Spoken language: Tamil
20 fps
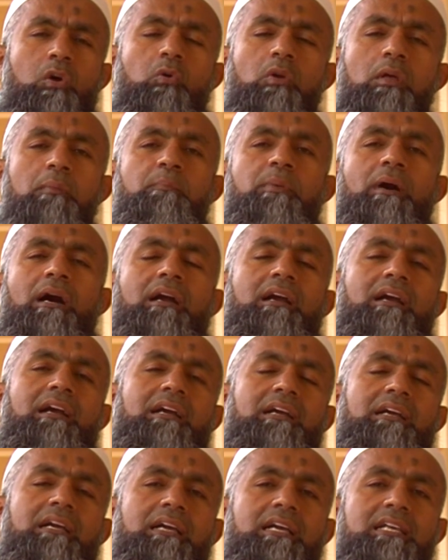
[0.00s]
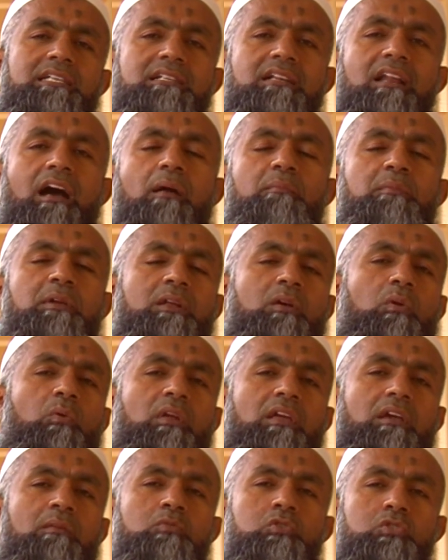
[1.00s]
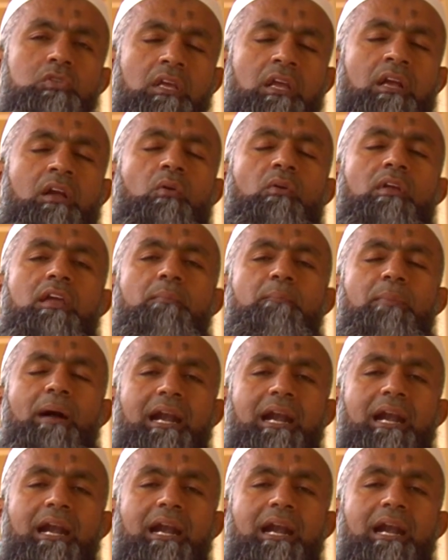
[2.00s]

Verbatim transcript: குறிப்பாக இஸ்லாமியர்களுடைய முஸ்லீம்களுடைய